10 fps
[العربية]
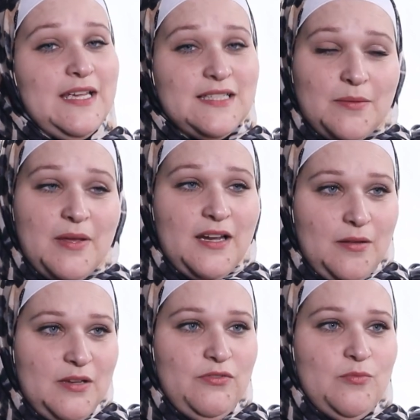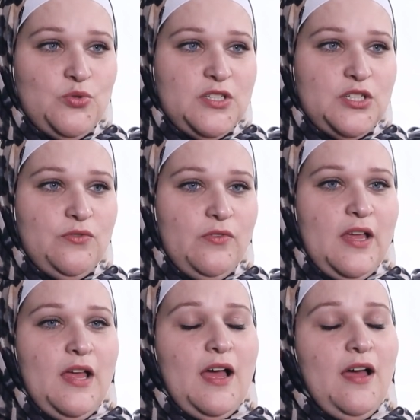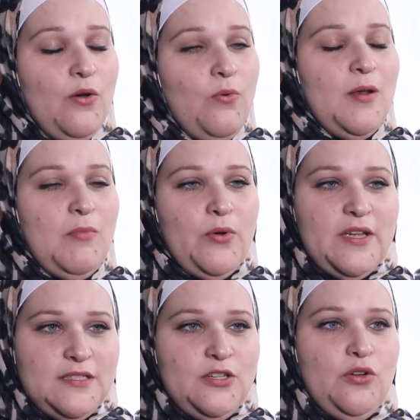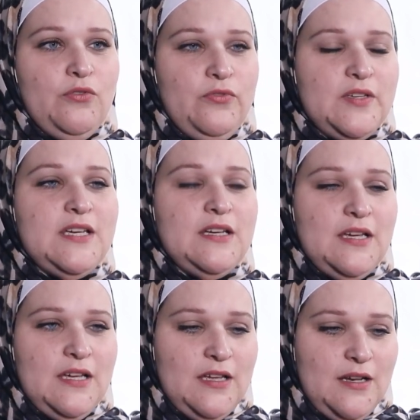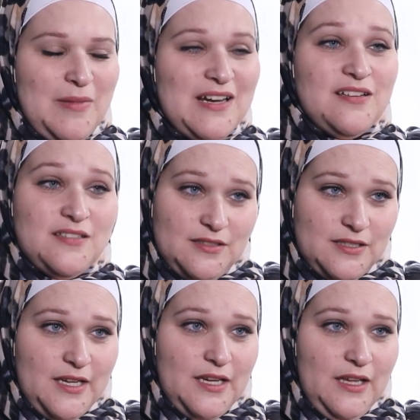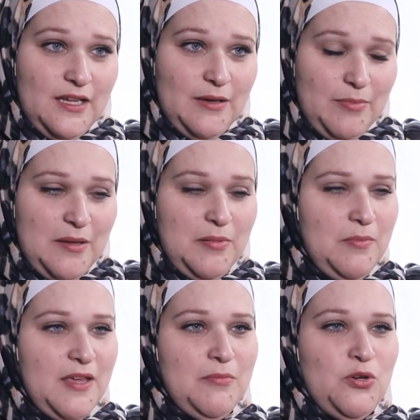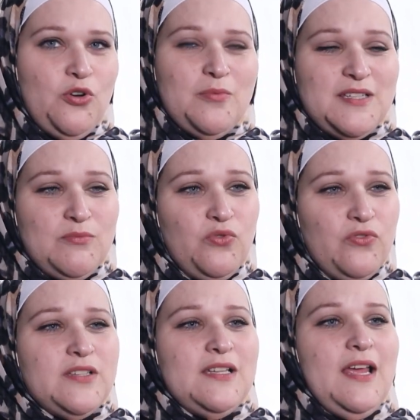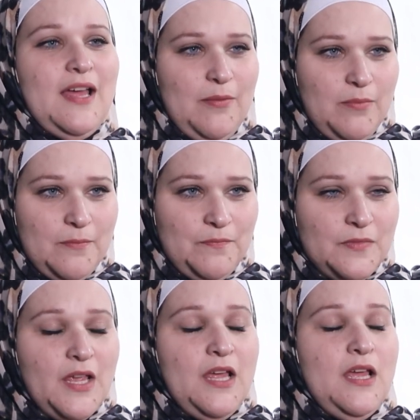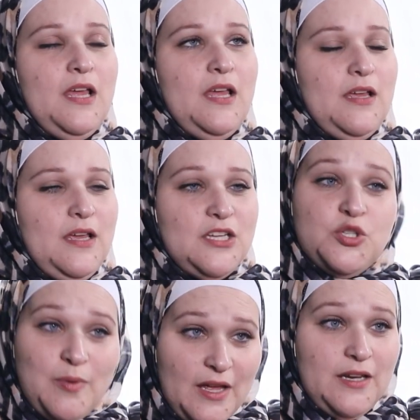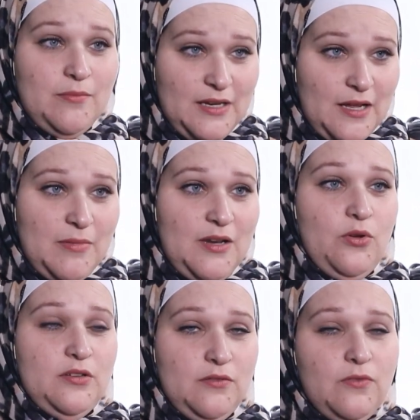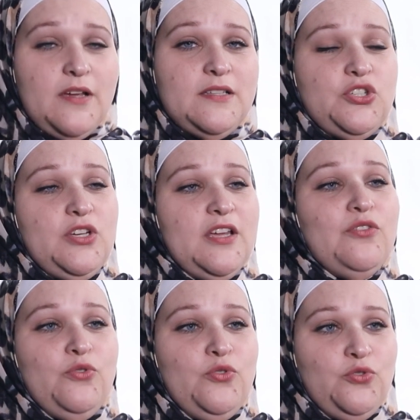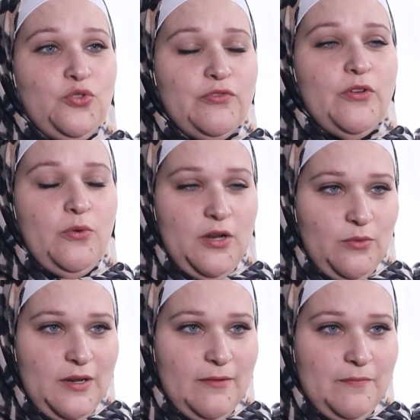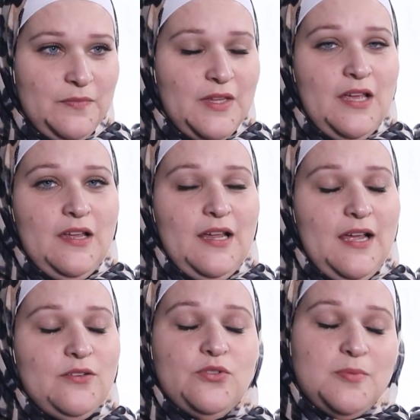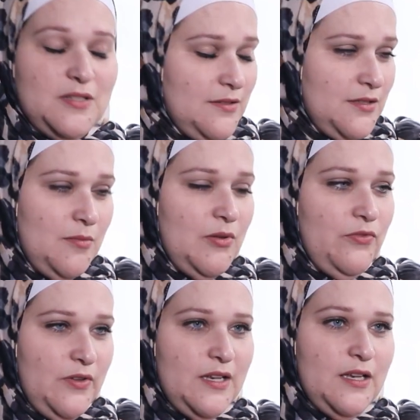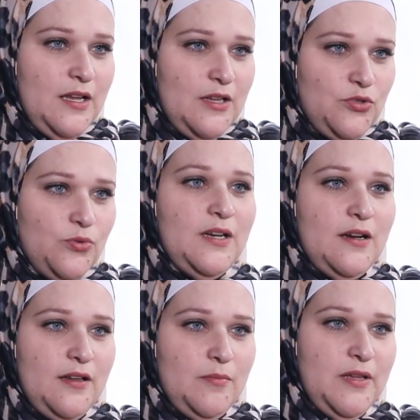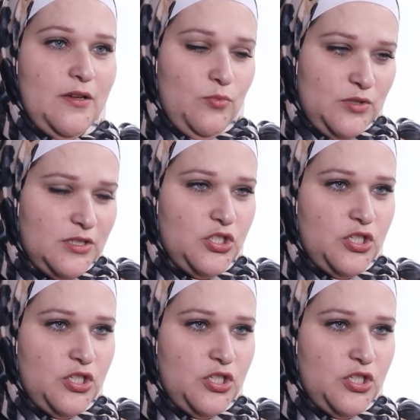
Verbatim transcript: إذا ما انعمل في المستشفى على أول موعد له في آه، المركز الصحي البيبي بيعملوا له بسموه فحص الكعب آه، إجباري بينعمل له هذا الفحص عشان يعرفوا إنه عنده تفول أو لا لأنه نسبة الإصابة في الدول العربية ومنطقة